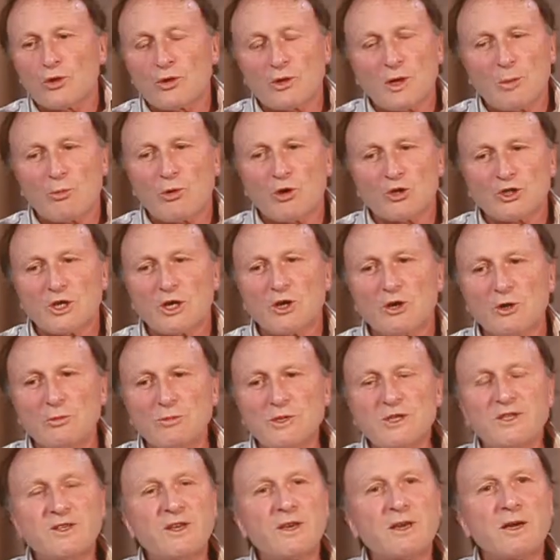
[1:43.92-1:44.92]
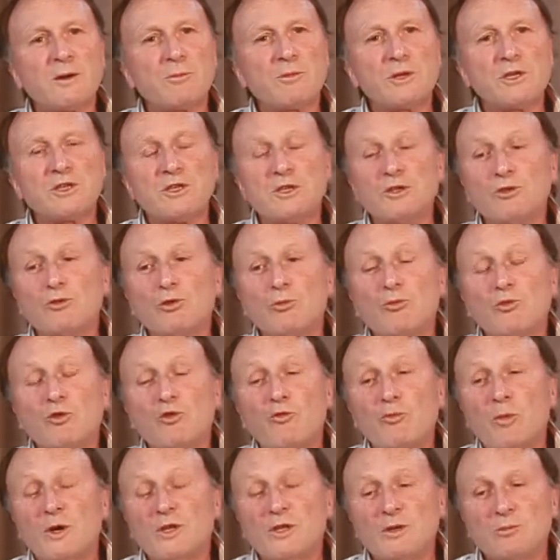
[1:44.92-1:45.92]
dans un projet ITER, mais qui ne
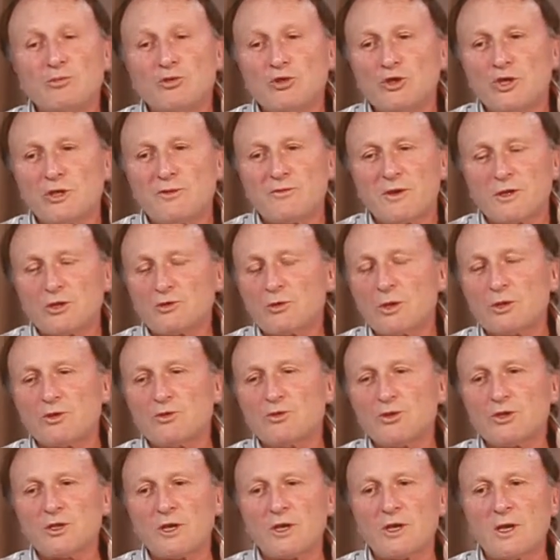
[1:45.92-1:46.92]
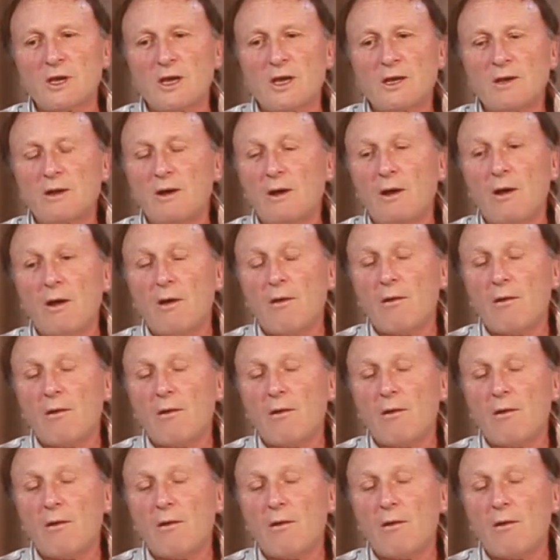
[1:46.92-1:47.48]
peuvent pas déboucher de façon industrielle.